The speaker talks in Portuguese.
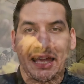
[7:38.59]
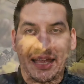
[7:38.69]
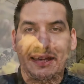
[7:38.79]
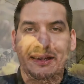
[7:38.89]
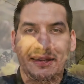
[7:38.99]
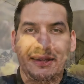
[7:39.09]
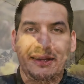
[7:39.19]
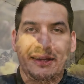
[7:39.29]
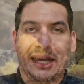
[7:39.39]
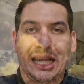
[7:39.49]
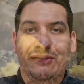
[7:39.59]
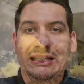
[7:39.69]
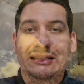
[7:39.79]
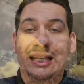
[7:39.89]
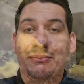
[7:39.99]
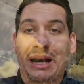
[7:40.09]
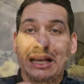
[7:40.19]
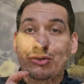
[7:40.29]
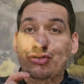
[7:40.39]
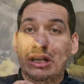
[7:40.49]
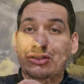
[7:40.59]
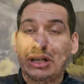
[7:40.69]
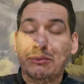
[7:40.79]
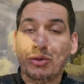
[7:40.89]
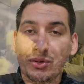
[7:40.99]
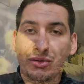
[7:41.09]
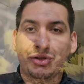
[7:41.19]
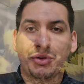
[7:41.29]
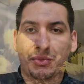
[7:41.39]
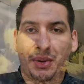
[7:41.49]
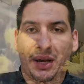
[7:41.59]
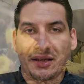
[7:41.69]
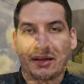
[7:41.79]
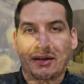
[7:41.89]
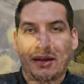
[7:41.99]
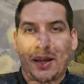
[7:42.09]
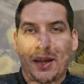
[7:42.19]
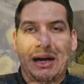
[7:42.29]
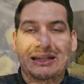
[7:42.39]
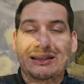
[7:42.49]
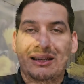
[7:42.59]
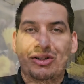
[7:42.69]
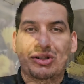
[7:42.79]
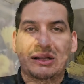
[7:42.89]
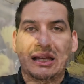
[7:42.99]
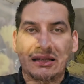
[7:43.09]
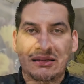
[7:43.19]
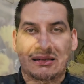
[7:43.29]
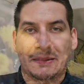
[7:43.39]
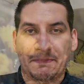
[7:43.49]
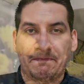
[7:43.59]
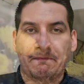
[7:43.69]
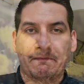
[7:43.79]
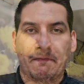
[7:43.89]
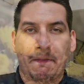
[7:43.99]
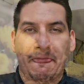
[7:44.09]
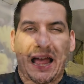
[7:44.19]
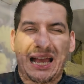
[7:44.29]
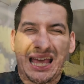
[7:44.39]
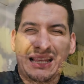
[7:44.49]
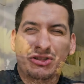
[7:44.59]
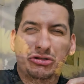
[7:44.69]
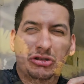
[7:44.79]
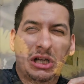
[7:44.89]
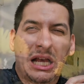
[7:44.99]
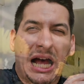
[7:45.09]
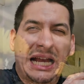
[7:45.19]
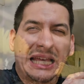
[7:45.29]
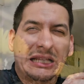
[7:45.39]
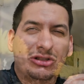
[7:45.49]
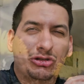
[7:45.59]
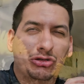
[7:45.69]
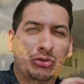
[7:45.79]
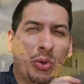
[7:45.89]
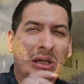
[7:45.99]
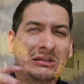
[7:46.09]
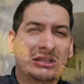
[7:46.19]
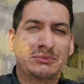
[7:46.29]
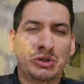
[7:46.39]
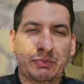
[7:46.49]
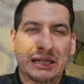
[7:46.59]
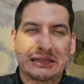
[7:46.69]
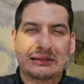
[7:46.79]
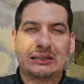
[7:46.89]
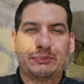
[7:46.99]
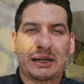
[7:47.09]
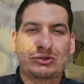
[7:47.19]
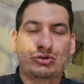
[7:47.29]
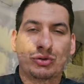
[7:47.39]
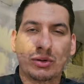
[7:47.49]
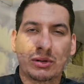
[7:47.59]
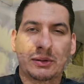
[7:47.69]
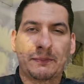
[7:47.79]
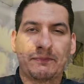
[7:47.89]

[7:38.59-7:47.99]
É, ela vai se lembrar dos testemunhos, meu Pai. Mas a tristeza, aquelas, aquelas coisas, meu Pai, que se passou,